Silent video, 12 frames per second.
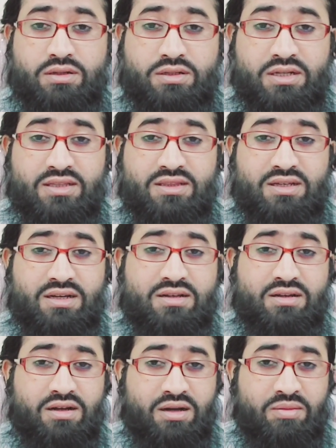
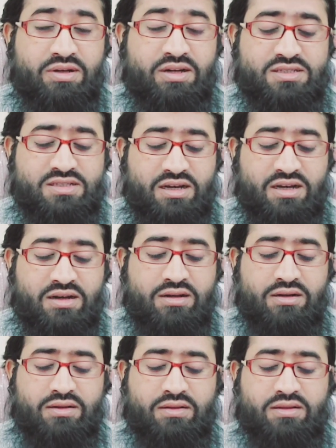गंधक आमला सार
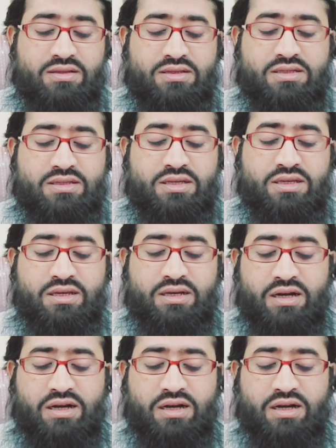ये